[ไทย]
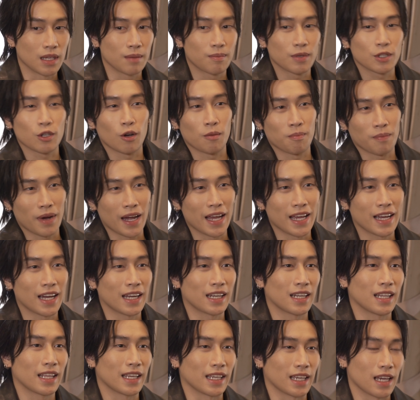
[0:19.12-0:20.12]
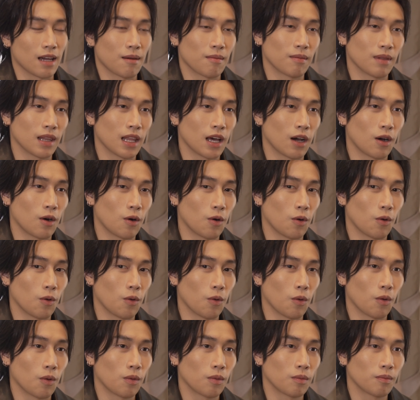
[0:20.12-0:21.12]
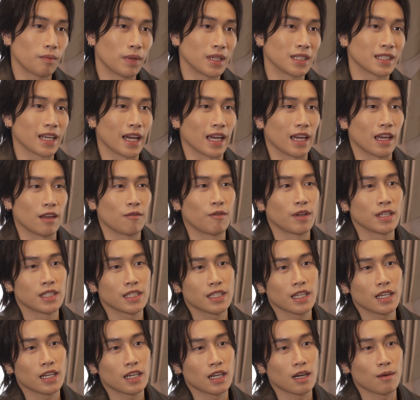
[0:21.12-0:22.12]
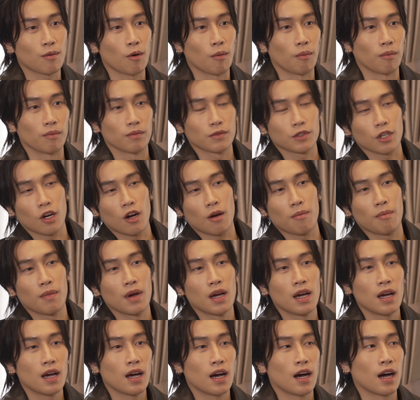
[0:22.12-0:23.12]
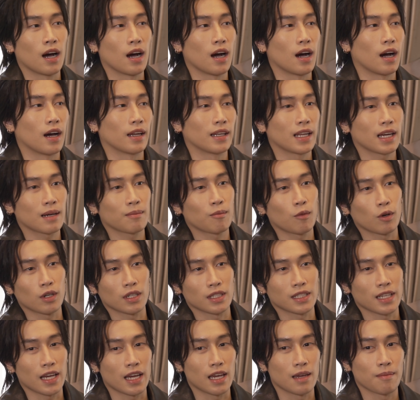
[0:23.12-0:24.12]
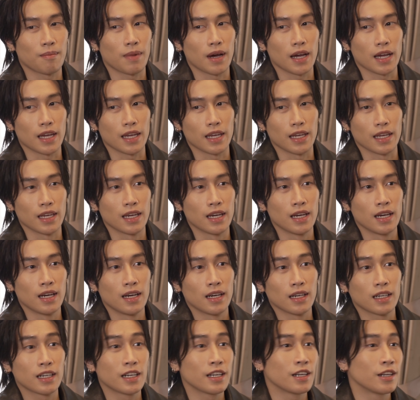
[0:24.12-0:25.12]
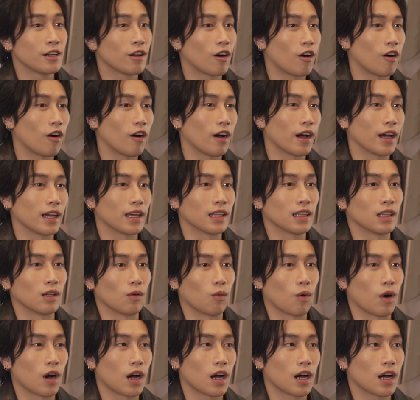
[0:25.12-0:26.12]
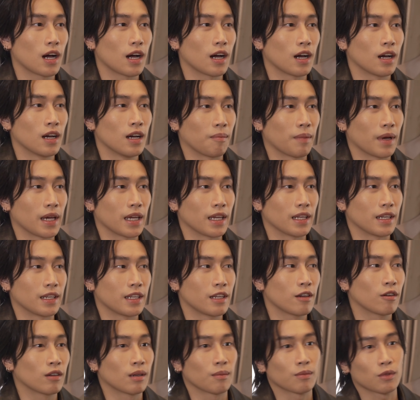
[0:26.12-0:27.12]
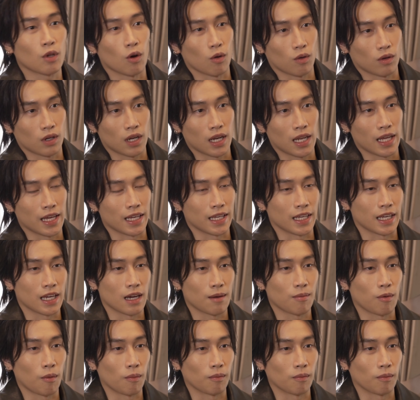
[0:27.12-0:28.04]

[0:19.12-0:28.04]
มีประชนภัยกันอะไรเงี้ยเราเป็นสายแอดเวนเจอร์ครับผมชอบนั่งมอเตอร์ไซค์ไปขึ้นดอยหรือว่าไปเที่ยวน้ำตกอะไรอย่างเงี้ยผ